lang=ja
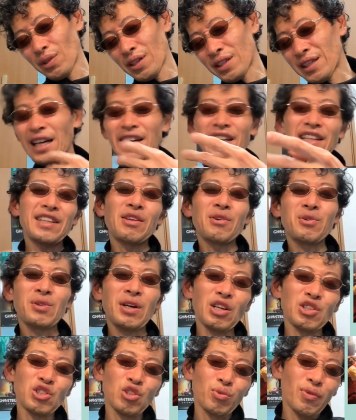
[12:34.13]
怒りっていう
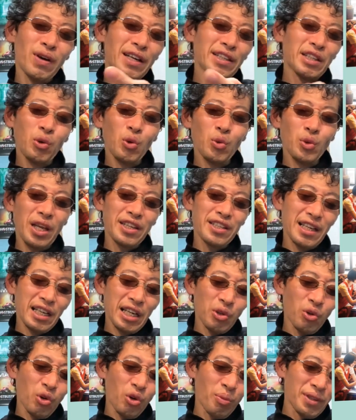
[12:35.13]
感じも湧いてこないんや
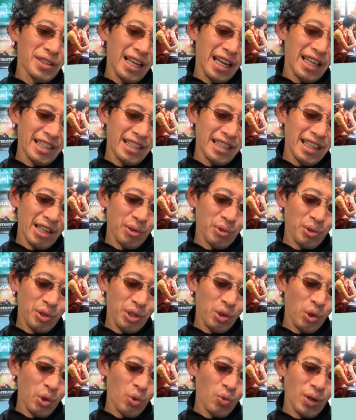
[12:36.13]
けど、みたいなこ
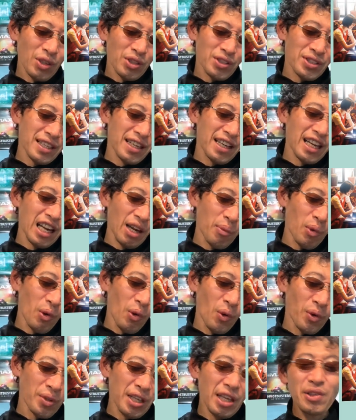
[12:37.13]
とに困惑しながら
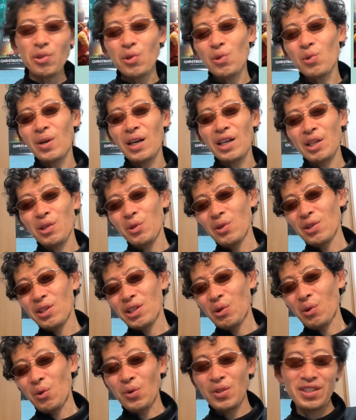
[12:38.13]
も、結局は離
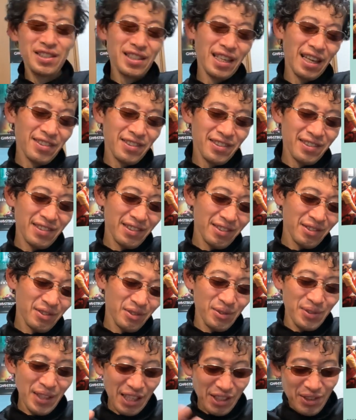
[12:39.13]
婚しちゃ
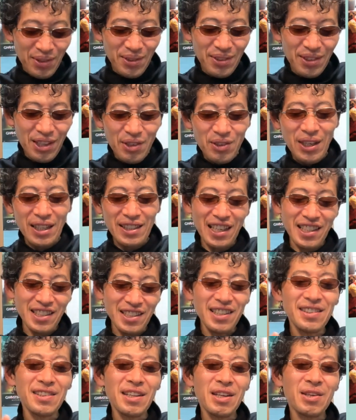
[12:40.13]
うんですっていう
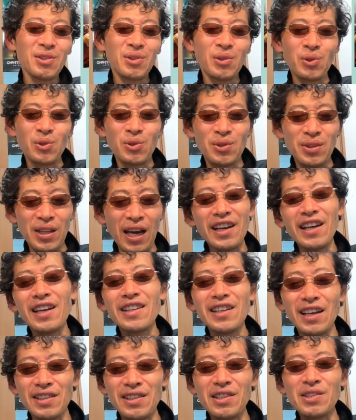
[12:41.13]
話っていうことだ
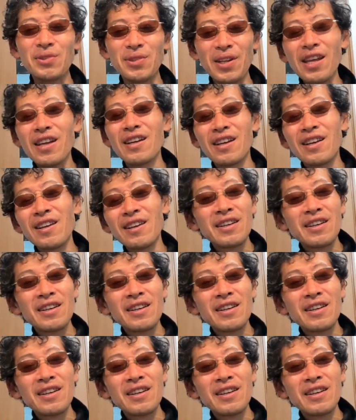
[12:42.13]
けなんですよね。